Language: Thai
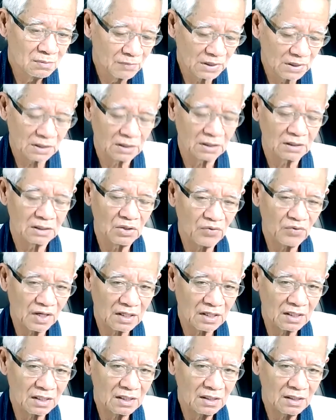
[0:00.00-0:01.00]
มันเกิดที่ว่า
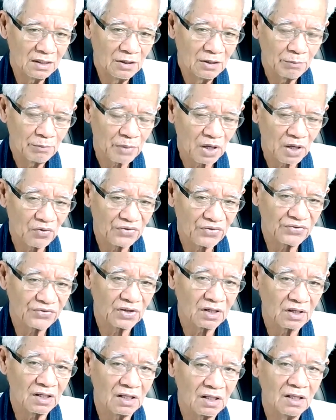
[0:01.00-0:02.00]
นี้แปลว่า
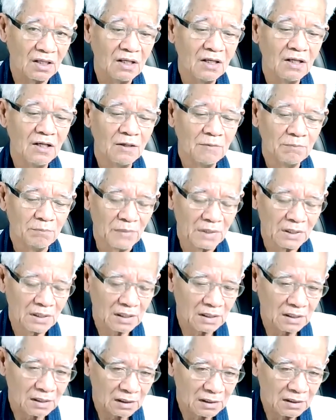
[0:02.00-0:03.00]
สิ่งนี้ มัน
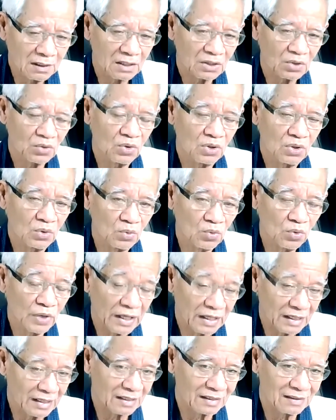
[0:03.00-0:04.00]
เกิดขึ้นกับตัวหนู
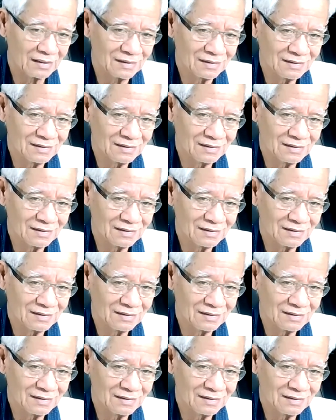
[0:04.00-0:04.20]
เอง